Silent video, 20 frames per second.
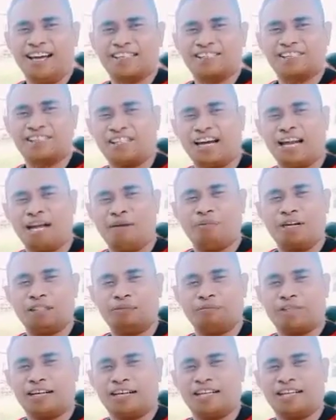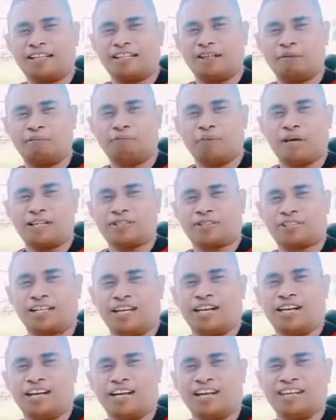dan selamat merayakan
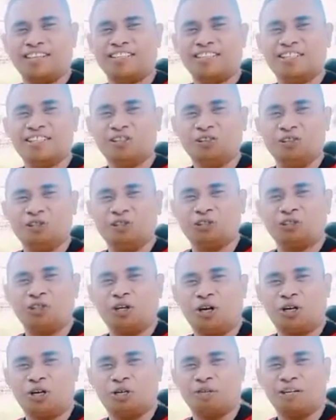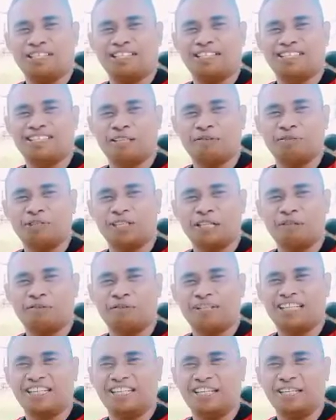Paskah untuk hormat dan
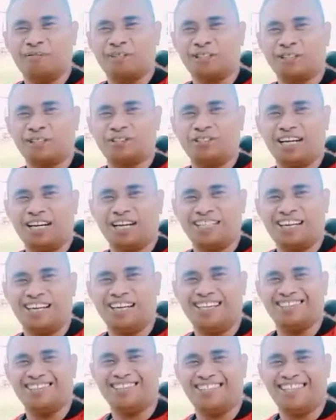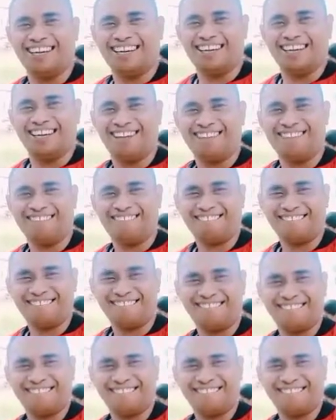kemuliaan bagi nama Tuhan. Haleluya.